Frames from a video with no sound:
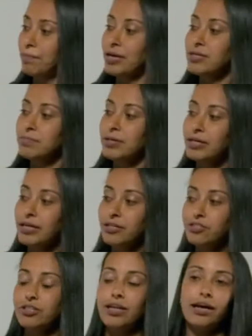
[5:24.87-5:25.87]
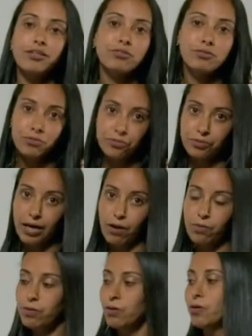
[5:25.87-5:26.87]
mesma identidade
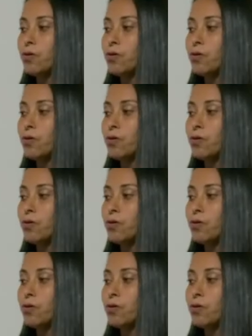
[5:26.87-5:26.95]
cultural,